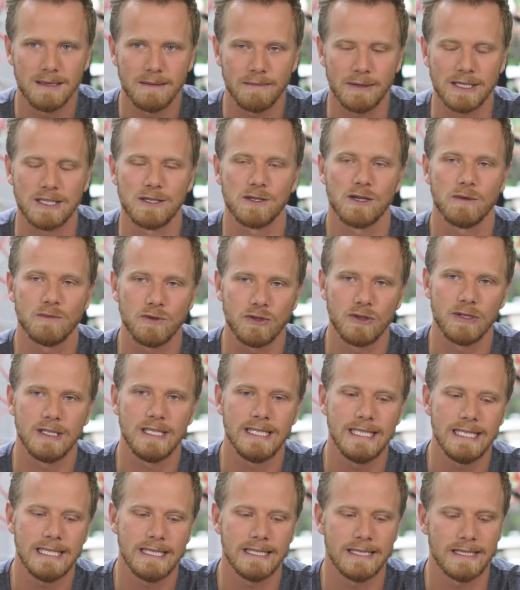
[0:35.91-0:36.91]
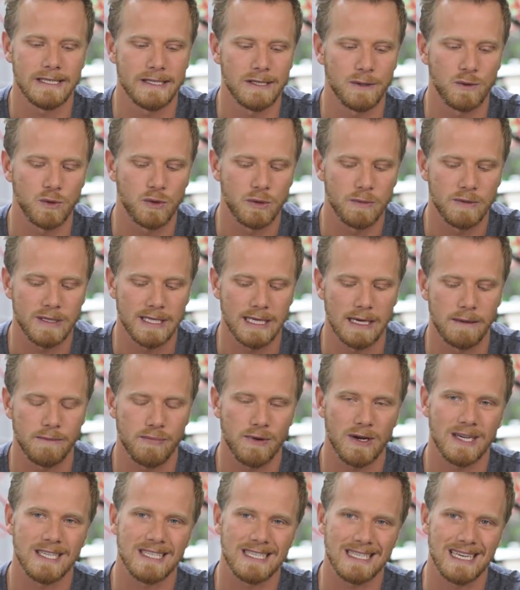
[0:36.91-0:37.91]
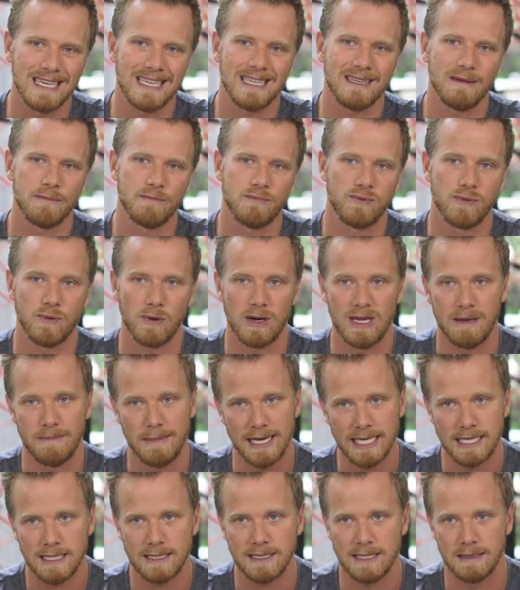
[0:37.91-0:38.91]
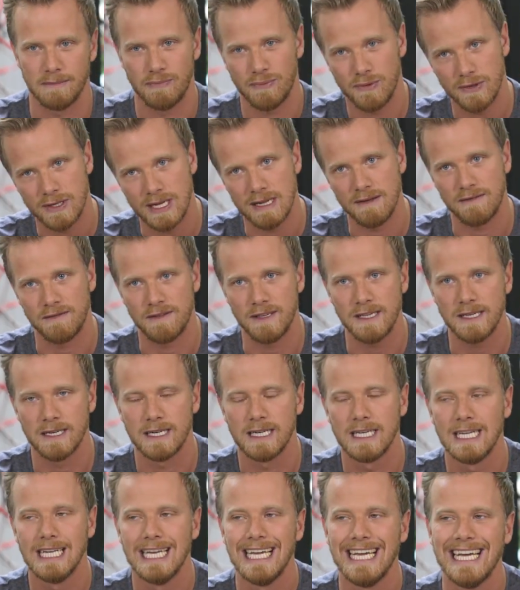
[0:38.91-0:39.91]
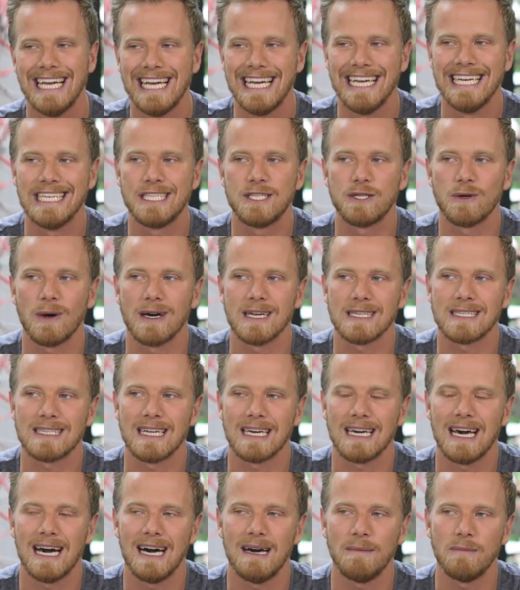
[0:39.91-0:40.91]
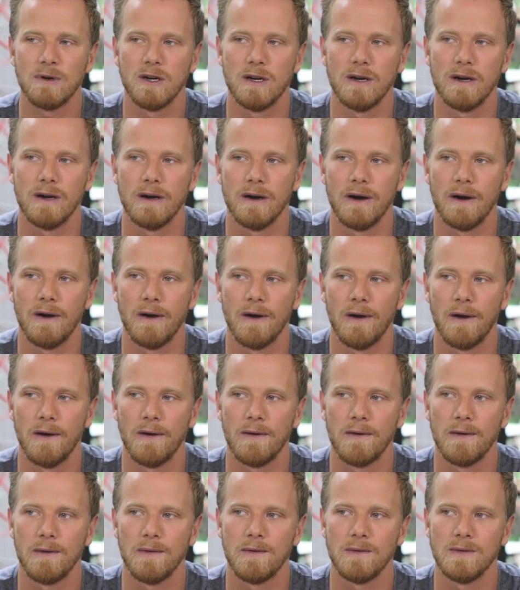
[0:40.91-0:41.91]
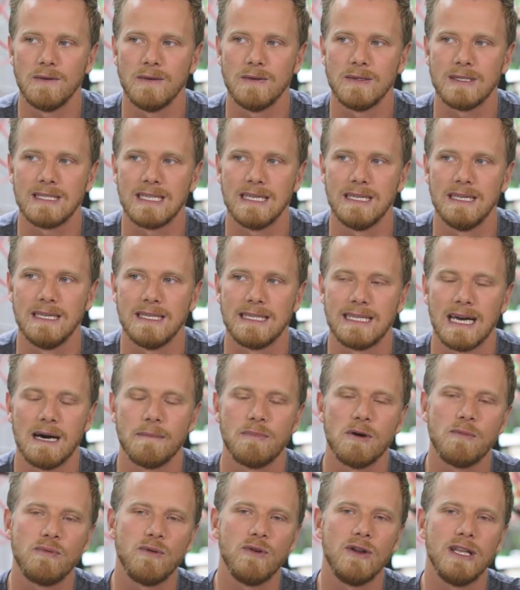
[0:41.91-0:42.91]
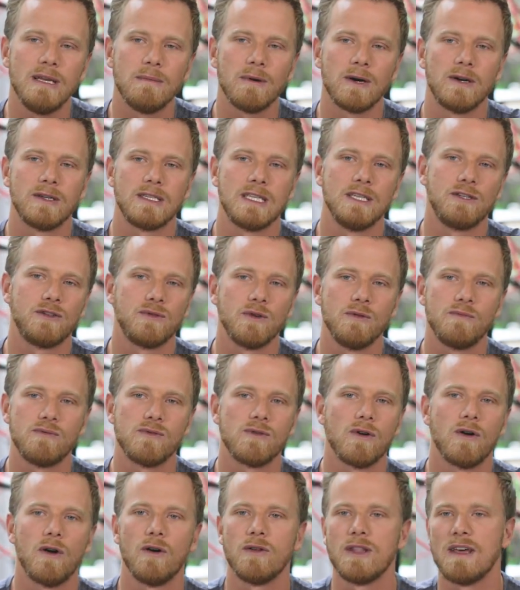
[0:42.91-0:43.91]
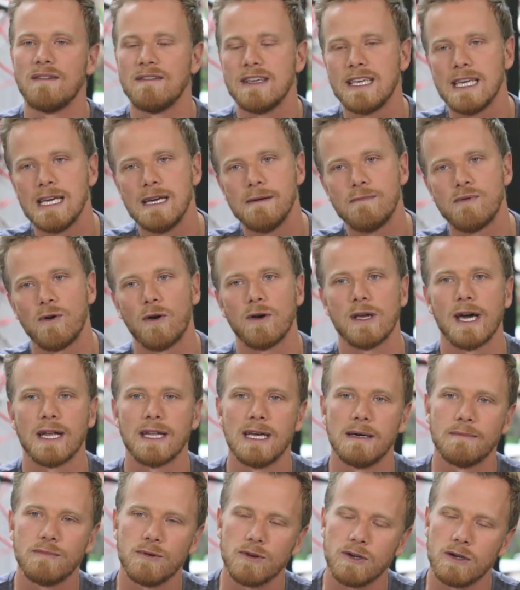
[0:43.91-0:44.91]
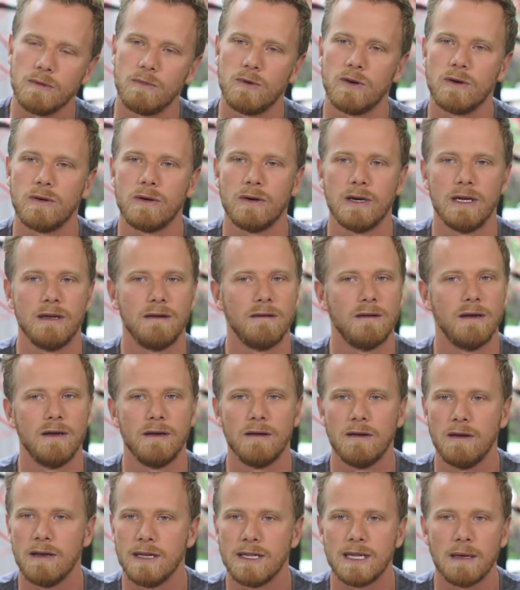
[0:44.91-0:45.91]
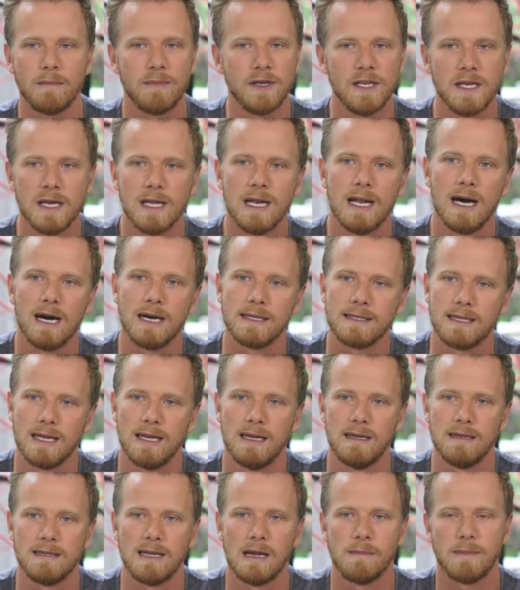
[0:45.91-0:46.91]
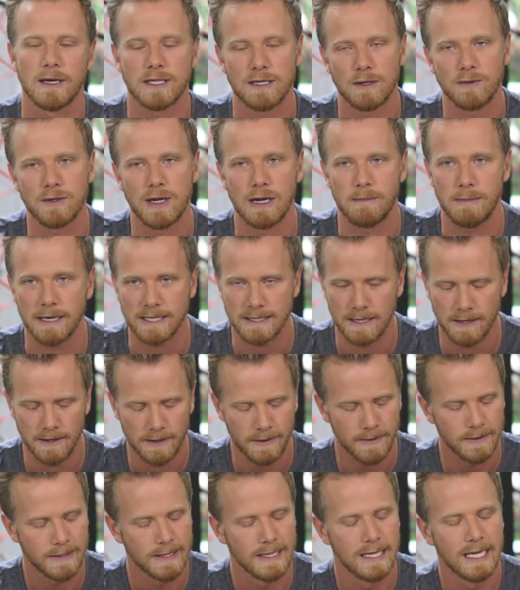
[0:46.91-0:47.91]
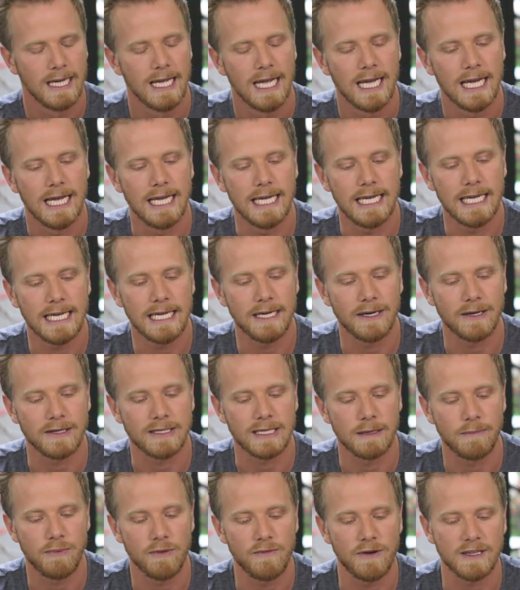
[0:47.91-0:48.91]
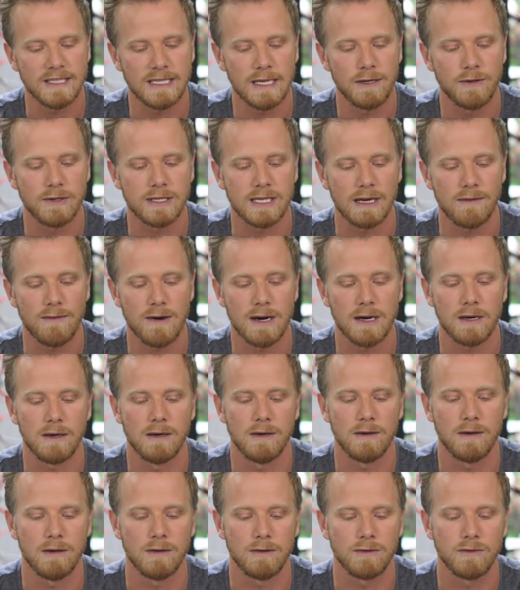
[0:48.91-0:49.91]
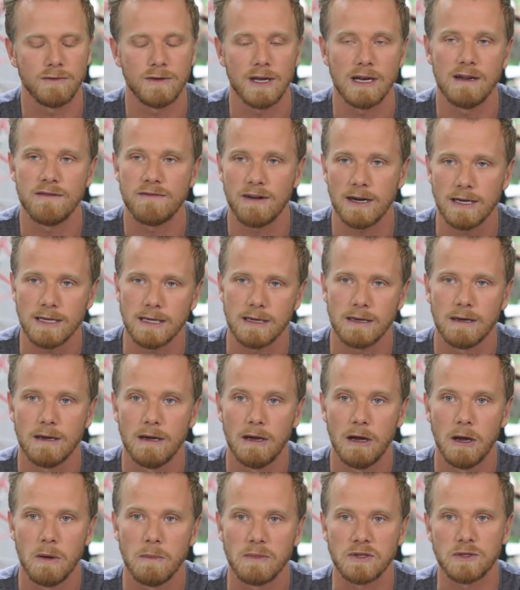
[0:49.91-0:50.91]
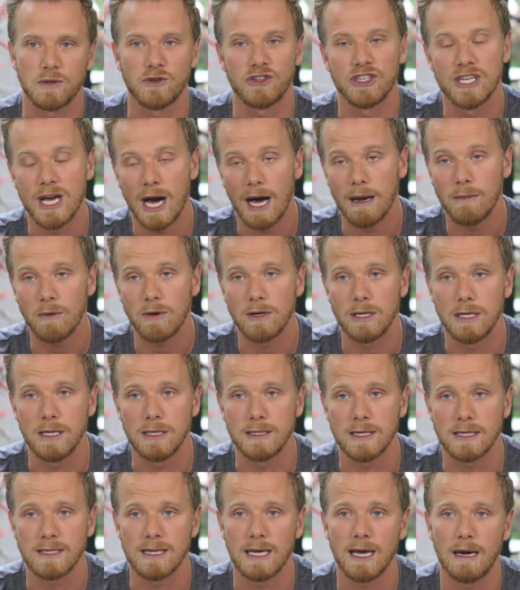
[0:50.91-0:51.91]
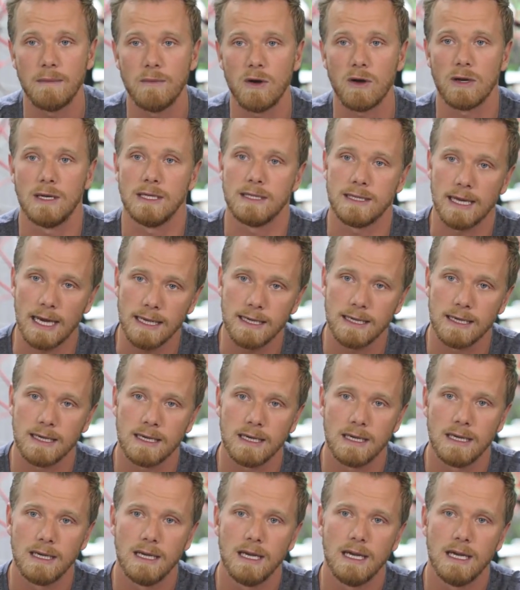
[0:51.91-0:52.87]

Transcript: Parce que comme tu dis, euh, YouTube c'est un peu restreint pour les mecs, c'est plus les filles. Et sur Instagram, euh, c'est, t'es un peu plus libre si tu veux pour naviguer, pour regarder un peu comment est, habillé l'un, telle, personne ou telle personne. Et c'est plus facile de savoir d'où viennent les fringues, parce que généralement les Instagrammeurs les taguent.